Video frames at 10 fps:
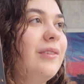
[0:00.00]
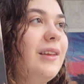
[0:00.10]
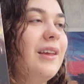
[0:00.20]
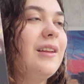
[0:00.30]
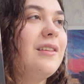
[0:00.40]

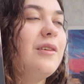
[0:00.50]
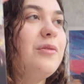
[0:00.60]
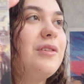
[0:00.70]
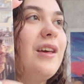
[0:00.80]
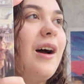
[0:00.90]
Я
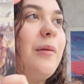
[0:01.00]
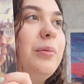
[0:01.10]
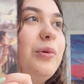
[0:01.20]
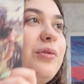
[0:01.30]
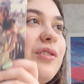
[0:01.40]
надеюсь, я
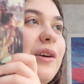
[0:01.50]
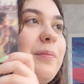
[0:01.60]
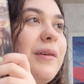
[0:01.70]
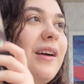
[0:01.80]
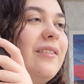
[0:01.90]
обложкой
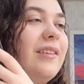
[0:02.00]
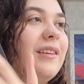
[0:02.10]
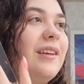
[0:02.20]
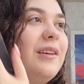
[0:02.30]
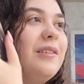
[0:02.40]

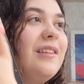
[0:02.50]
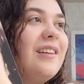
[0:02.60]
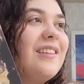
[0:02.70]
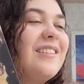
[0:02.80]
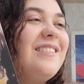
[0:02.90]
правильно ее
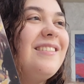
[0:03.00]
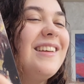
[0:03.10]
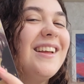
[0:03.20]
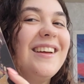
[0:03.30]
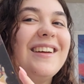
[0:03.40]
держу.
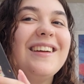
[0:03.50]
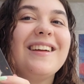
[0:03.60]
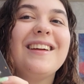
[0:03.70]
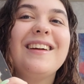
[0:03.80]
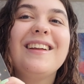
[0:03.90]

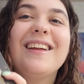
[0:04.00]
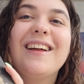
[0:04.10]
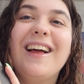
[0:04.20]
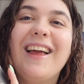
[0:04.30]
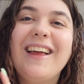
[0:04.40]

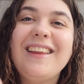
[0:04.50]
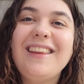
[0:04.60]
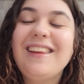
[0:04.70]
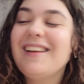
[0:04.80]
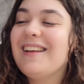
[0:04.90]

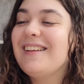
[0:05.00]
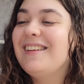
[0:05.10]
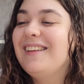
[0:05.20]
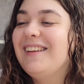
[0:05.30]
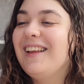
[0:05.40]
Это
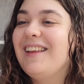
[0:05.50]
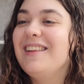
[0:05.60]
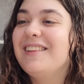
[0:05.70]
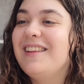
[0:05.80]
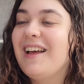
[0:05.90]

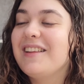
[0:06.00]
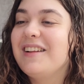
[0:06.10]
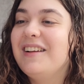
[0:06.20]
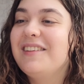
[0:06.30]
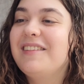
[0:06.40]

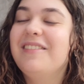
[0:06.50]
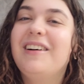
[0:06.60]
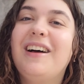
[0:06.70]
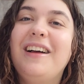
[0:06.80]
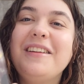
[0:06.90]

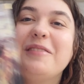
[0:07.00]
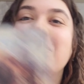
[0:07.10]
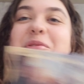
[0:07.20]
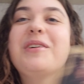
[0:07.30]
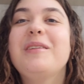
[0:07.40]
издательство
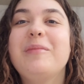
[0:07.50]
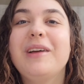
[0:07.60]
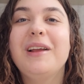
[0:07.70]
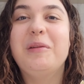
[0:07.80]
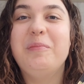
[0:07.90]
«Азбука»,
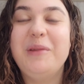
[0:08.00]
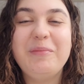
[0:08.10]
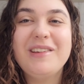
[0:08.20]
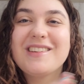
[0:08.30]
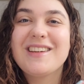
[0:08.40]
моя
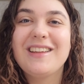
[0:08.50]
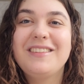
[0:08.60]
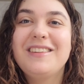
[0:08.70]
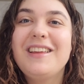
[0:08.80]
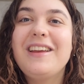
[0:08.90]
любимейшая
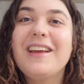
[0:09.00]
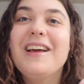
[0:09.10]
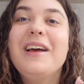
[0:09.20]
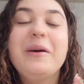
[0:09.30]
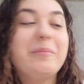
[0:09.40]
серия
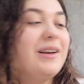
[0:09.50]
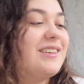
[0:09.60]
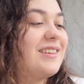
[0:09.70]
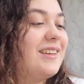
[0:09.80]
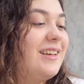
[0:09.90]

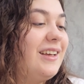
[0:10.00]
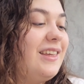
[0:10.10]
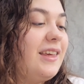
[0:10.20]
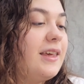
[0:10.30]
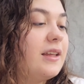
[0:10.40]
«Большие
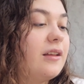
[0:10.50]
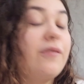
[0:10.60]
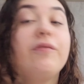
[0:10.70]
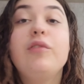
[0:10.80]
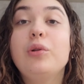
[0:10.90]
книги». Это
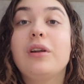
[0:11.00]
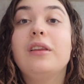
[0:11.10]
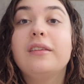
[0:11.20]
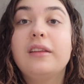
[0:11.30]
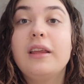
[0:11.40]
Федор
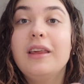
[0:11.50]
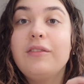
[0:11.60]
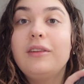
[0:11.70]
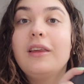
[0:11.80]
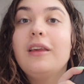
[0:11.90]

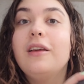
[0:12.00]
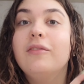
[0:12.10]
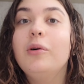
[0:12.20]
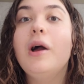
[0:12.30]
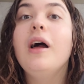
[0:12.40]
Достоевский и
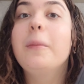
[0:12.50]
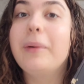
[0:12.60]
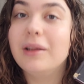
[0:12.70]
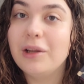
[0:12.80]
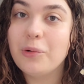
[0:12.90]
его
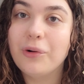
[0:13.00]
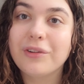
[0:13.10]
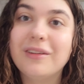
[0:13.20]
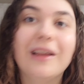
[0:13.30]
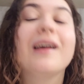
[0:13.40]

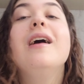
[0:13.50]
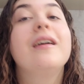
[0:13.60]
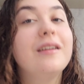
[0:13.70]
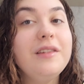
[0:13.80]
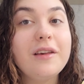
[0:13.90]
«Подросток».
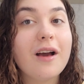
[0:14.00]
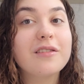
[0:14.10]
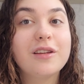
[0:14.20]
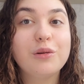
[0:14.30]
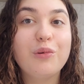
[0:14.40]
Книга,
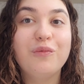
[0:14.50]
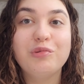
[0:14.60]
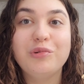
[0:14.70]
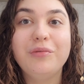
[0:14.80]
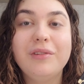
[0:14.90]
к
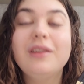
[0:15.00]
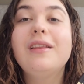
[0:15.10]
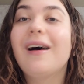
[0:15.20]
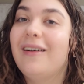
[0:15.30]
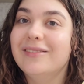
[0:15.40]
слову,
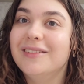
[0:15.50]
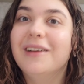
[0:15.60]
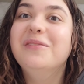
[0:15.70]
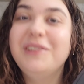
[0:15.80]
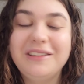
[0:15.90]

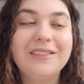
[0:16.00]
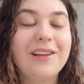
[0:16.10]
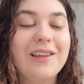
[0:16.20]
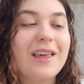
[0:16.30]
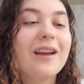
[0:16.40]
недавно
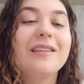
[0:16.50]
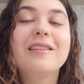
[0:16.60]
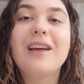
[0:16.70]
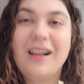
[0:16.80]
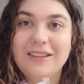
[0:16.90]
вышла, я
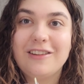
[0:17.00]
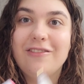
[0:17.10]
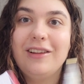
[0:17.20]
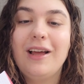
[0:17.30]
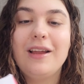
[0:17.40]

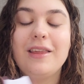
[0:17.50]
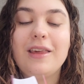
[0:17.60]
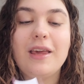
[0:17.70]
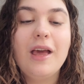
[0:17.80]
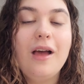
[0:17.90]
рассказывала о
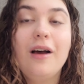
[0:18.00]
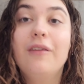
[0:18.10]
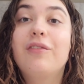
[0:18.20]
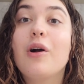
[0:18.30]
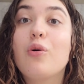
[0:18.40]
ней
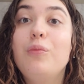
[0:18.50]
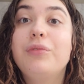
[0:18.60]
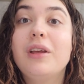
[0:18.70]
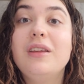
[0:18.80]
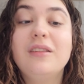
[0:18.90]
а, в
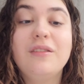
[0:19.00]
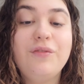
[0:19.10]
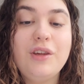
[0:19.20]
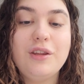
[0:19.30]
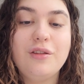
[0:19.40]
каком-то из
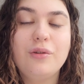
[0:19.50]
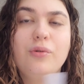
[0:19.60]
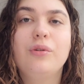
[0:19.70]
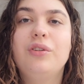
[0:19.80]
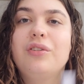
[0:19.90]

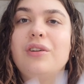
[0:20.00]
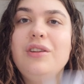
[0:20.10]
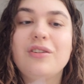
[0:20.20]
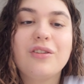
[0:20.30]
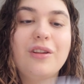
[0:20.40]
видео с
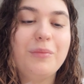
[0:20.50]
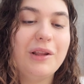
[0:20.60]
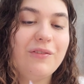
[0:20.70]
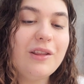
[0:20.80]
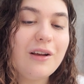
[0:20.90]
книжными
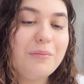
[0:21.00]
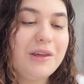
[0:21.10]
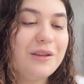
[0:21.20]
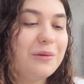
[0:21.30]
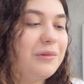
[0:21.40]
новинками,
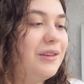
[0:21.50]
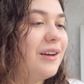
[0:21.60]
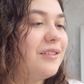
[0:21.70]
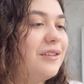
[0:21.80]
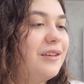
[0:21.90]
и тут
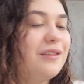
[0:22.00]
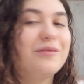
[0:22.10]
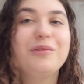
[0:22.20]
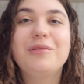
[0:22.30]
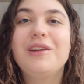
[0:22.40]
даже
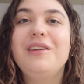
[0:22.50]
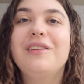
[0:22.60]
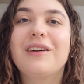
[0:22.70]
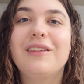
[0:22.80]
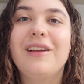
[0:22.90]
есть внутри
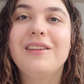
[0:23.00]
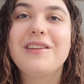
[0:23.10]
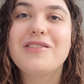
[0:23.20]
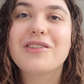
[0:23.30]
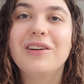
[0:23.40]

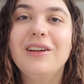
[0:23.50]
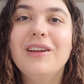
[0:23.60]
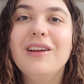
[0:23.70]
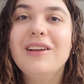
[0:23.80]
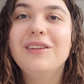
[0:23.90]
закладочка,
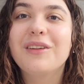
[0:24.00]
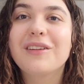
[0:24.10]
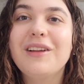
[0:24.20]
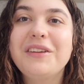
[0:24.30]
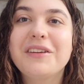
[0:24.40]

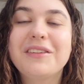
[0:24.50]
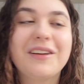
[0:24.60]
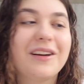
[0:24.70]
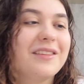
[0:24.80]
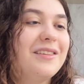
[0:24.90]
закладка с
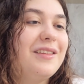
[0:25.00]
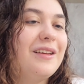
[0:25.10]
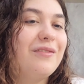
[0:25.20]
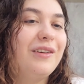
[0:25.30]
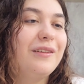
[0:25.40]

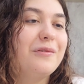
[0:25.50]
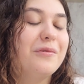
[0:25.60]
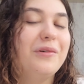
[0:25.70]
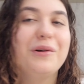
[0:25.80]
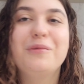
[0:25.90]
картиной Ван
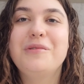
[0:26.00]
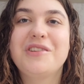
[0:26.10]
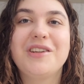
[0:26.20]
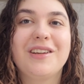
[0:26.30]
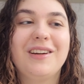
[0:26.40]
Гога.
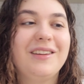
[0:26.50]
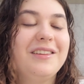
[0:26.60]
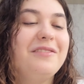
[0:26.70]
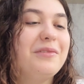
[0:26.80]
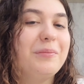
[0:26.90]
Очень
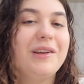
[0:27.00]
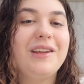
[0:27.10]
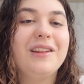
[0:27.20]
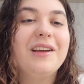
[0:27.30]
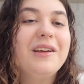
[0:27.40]
красиво,
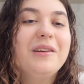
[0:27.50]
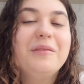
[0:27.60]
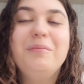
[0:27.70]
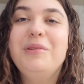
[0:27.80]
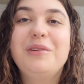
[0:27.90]
Марина,
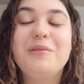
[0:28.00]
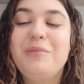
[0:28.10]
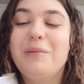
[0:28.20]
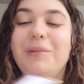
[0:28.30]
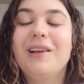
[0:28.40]

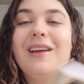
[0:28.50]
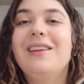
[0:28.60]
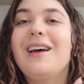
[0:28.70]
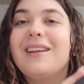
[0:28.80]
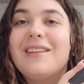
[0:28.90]
безумно
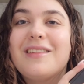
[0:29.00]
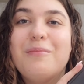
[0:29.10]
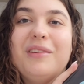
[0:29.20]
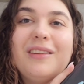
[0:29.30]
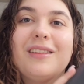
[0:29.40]
благодарна
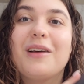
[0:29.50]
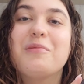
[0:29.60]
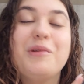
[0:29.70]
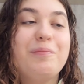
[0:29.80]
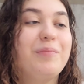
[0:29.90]
тебе за
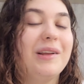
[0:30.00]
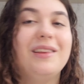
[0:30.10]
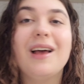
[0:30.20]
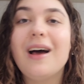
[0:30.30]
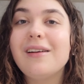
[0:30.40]
такой
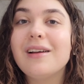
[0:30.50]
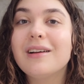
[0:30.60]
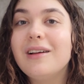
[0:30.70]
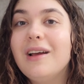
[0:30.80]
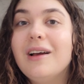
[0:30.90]
подарок.